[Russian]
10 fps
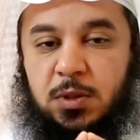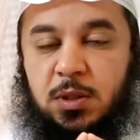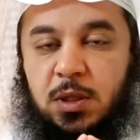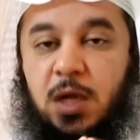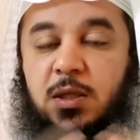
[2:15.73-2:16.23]

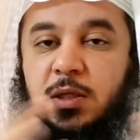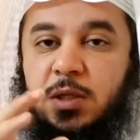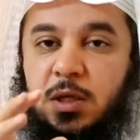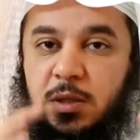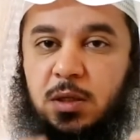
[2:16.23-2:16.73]
Пришел
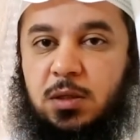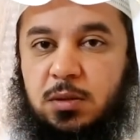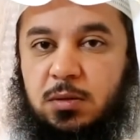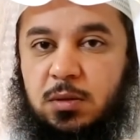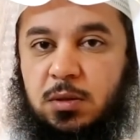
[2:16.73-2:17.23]
дьявол и
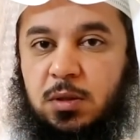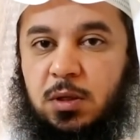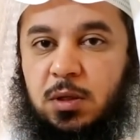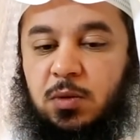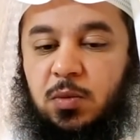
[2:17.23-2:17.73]
сказал сынам
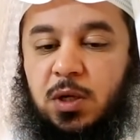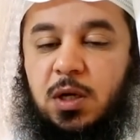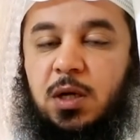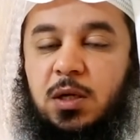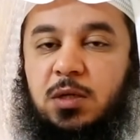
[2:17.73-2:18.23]
Израилевым,